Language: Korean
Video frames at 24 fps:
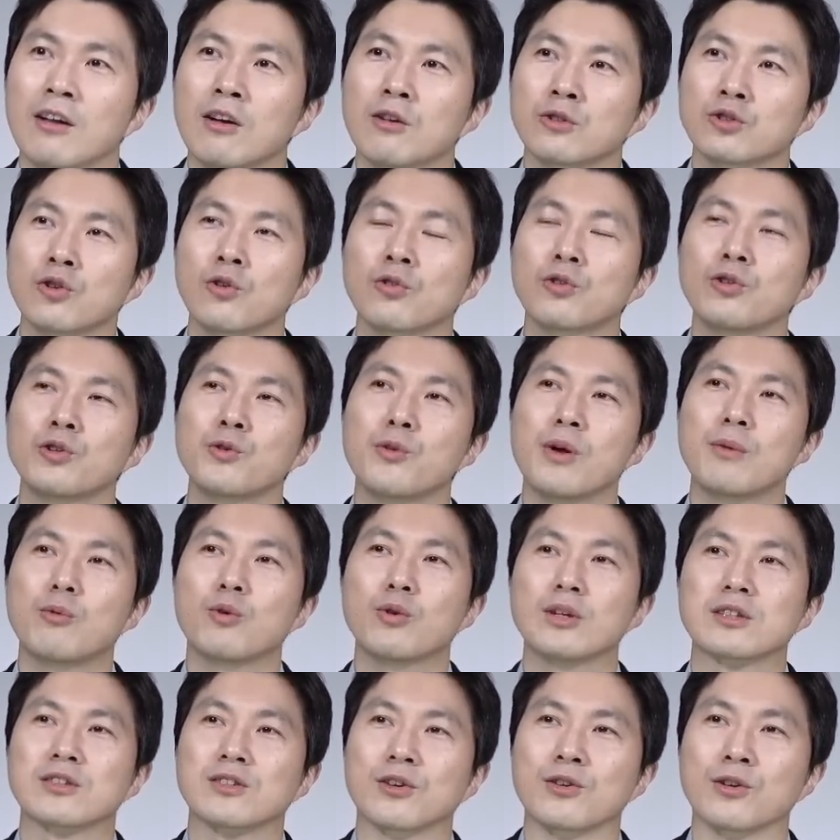천 건을
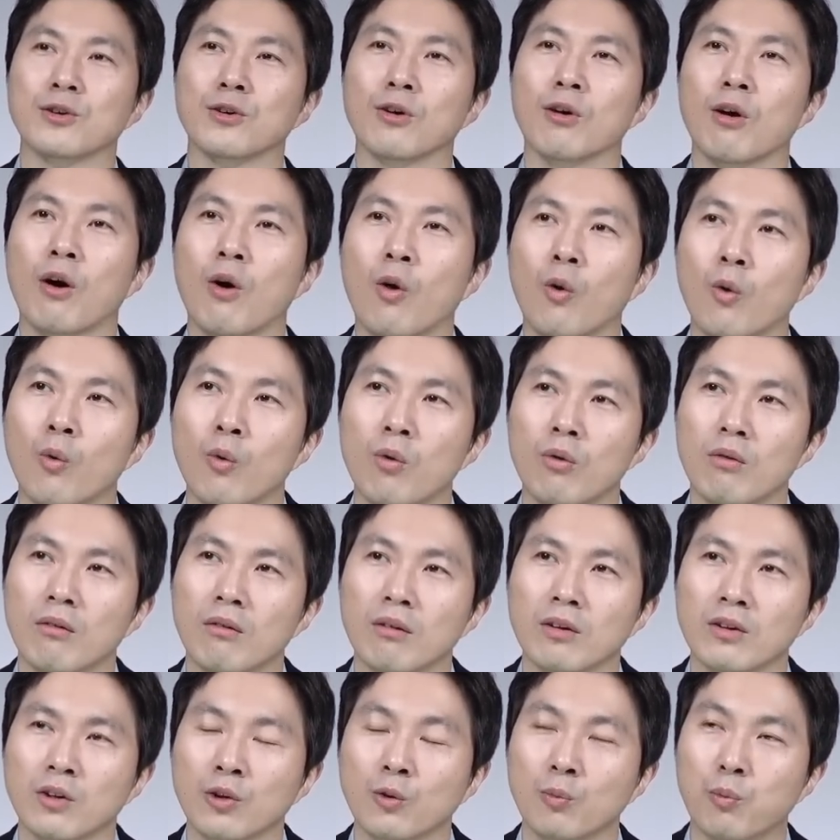회복했어요. 어?
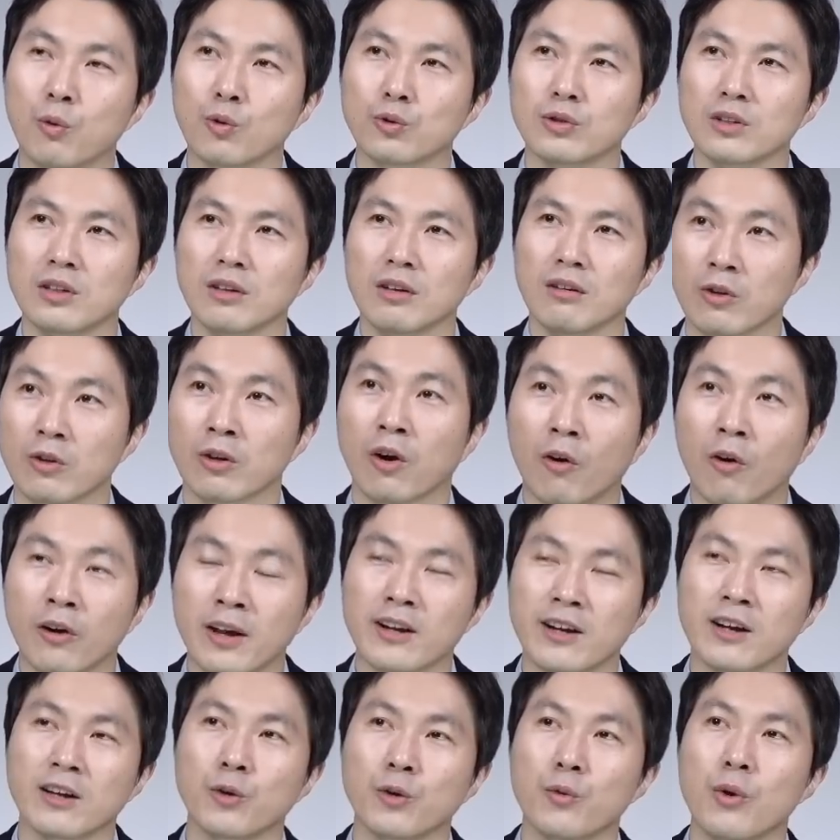이거 뭐지?
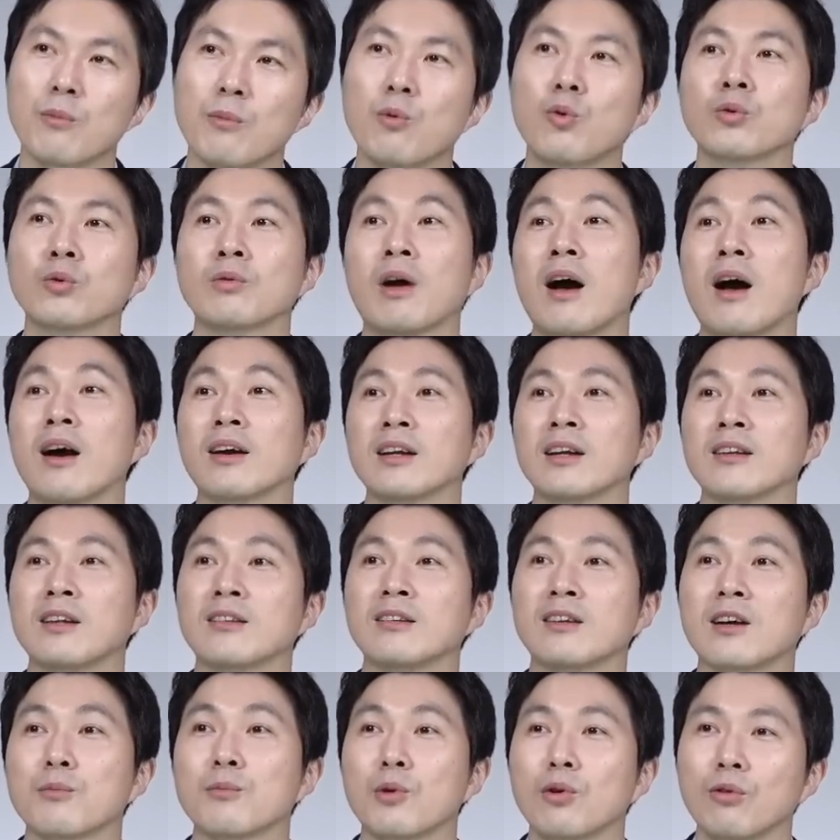거래량이 회복하게
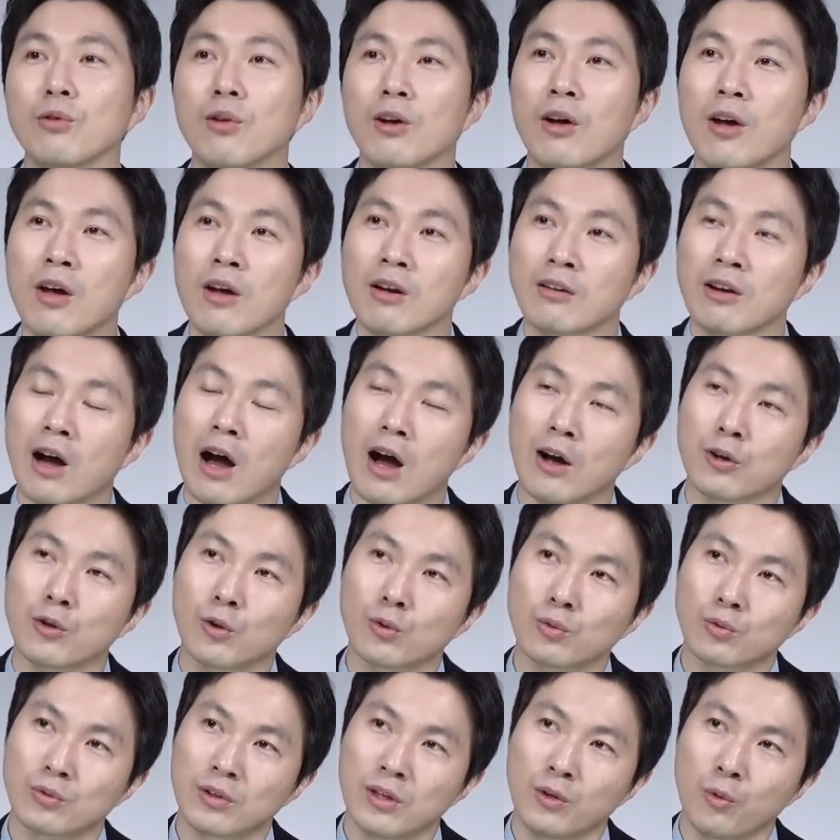된다며?
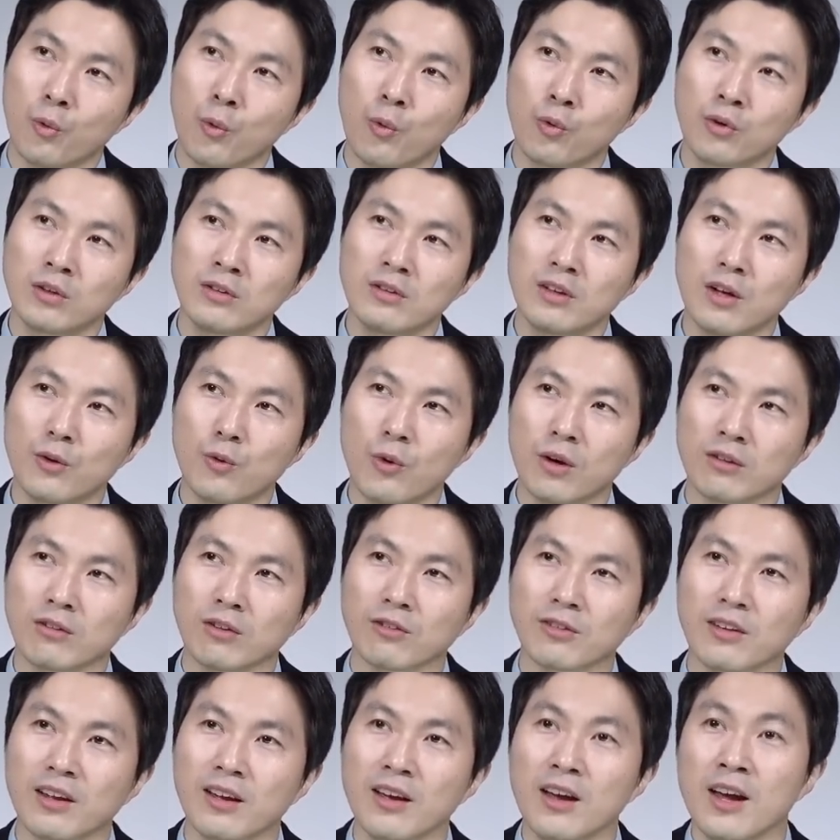가격이 오른다고
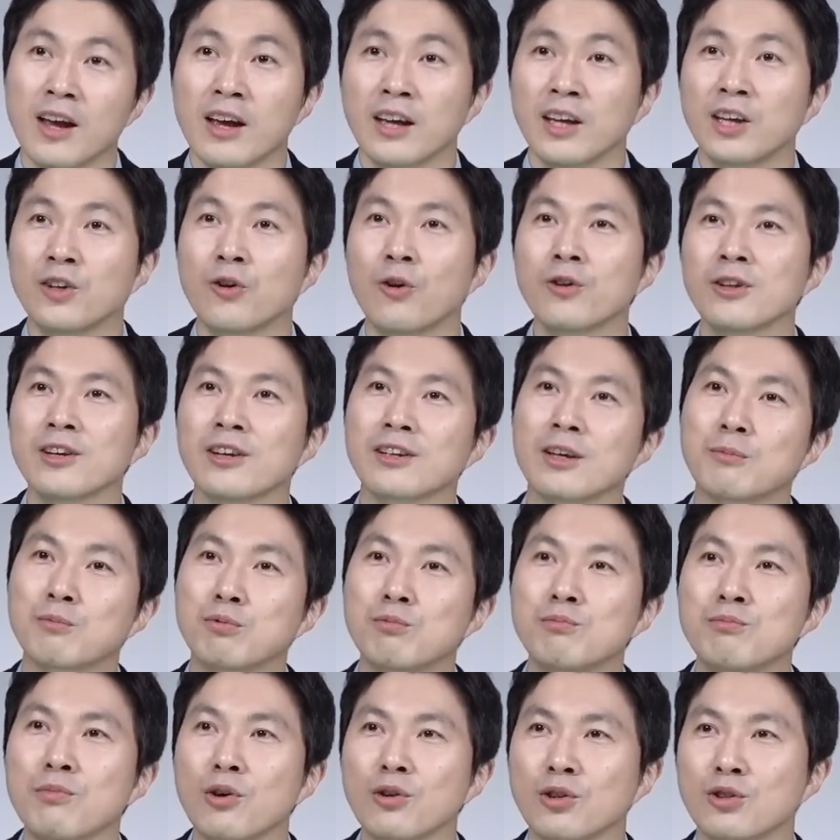하던데? 이런 이야기
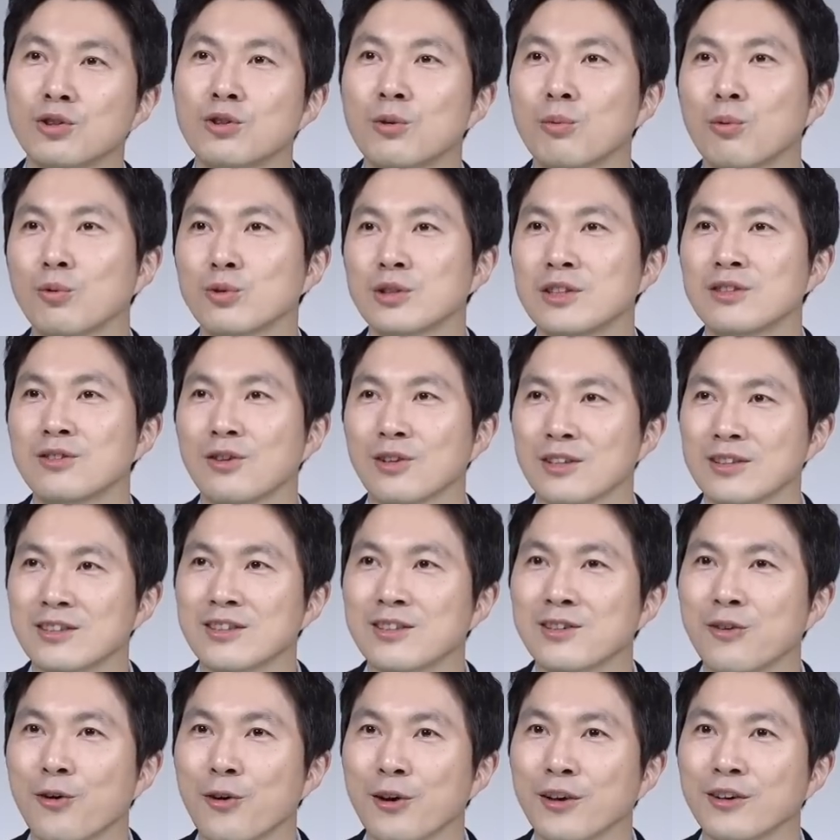분명히 들어보신 적 있을
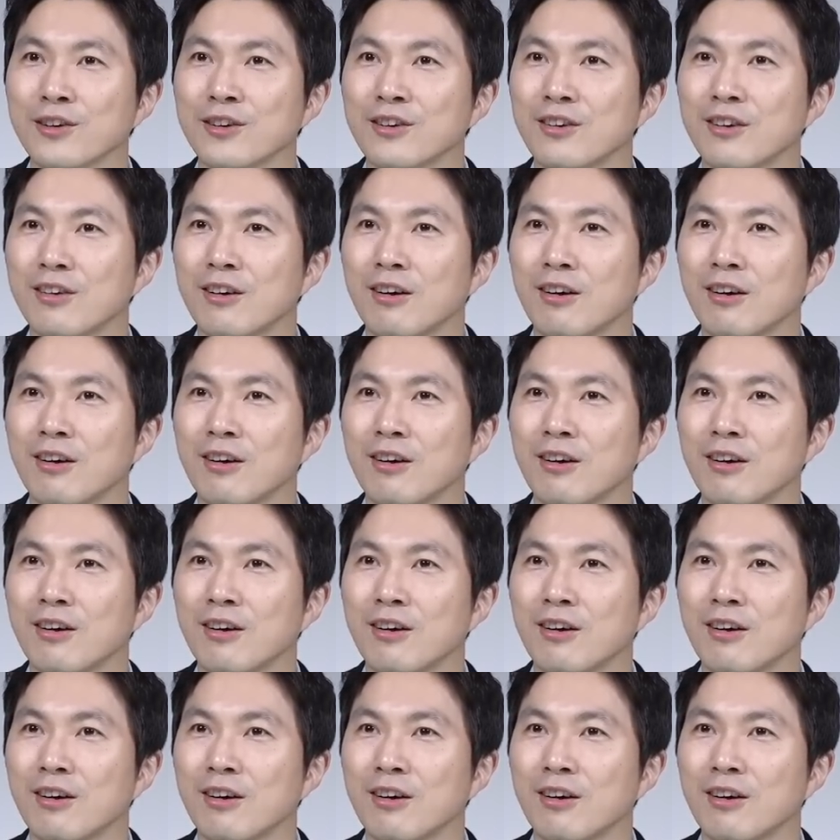거예요.